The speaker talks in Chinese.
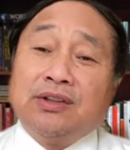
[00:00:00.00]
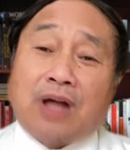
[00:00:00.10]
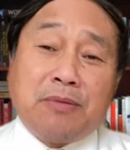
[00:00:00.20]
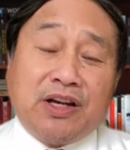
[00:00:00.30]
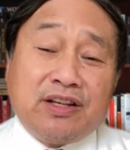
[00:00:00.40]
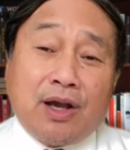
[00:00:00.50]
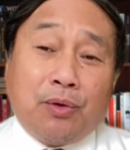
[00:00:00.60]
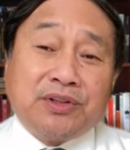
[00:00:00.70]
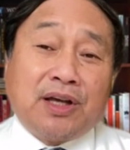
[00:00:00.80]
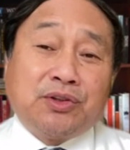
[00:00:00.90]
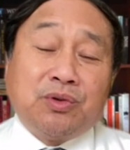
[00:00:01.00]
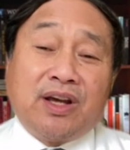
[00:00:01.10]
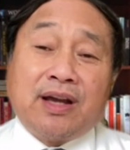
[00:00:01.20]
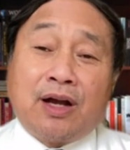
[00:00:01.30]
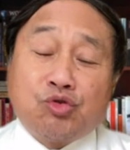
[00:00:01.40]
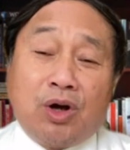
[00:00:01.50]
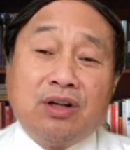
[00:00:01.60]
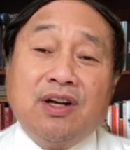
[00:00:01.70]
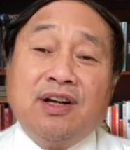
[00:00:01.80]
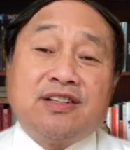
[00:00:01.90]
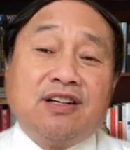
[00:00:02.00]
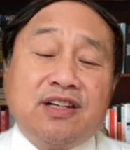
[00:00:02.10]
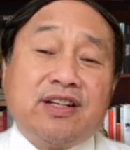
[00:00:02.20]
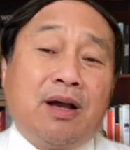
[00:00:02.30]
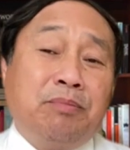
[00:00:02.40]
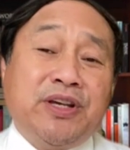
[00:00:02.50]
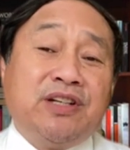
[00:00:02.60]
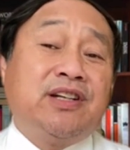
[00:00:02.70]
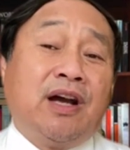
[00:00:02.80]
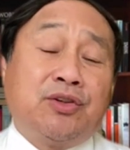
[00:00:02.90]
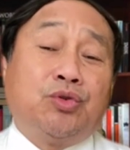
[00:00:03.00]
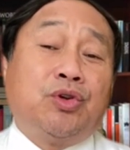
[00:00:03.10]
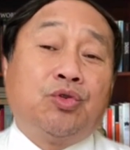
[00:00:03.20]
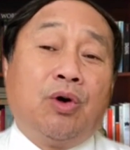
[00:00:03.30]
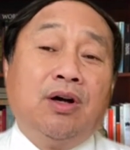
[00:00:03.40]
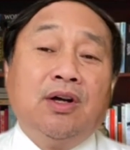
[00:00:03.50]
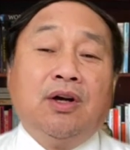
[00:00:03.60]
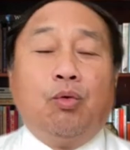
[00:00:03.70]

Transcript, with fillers: 他们可能也会在东南亚装睁只眼闭只眼就去做。